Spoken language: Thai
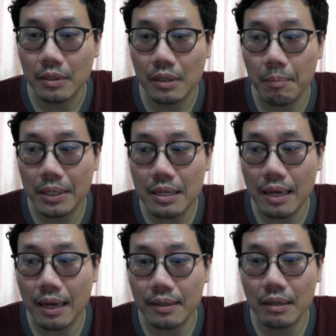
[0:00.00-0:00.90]
กรรมธิ
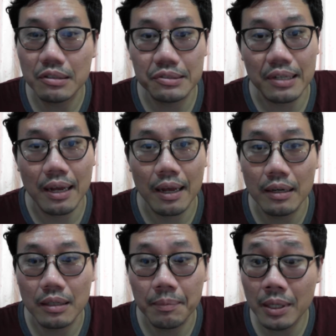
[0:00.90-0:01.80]
การการศึกษา
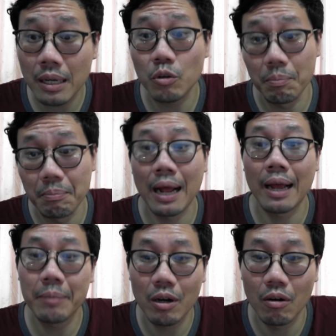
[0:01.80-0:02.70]
หรือกรรมธิการกฎหมาย
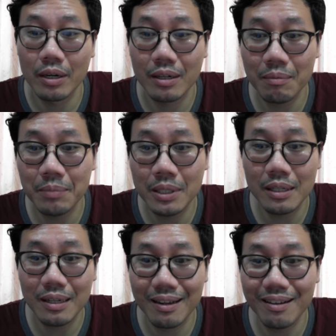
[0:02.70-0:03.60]
มาก่อนนะครับไม่
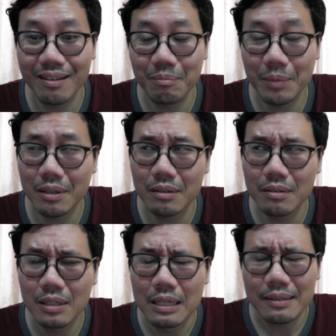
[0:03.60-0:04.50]
ได้ไม่
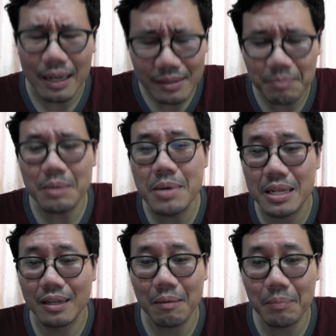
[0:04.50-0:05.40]
ถ้าจำไม่ผิด
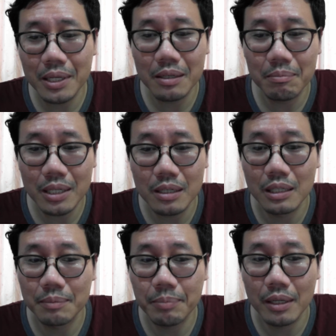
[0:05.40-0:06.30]
นะครับไม่ไม่เค
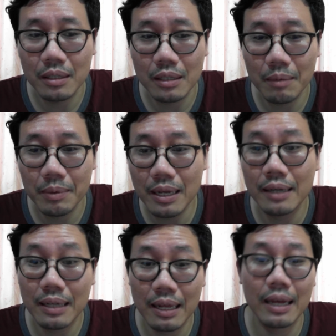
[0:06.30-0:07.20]
ยเป็นกรนมกา
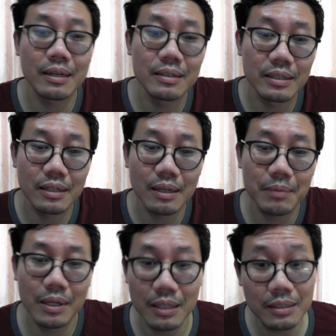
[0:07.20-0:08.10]
รทหารเลยนะครับ
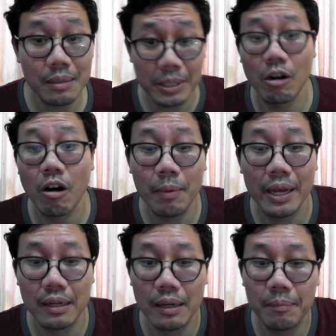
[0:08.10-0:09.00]
อันนี้ถ้าจำผิดขออภั
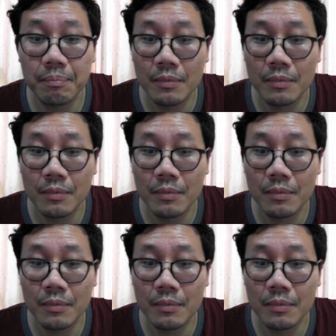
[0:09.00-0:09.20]
ยนะครับ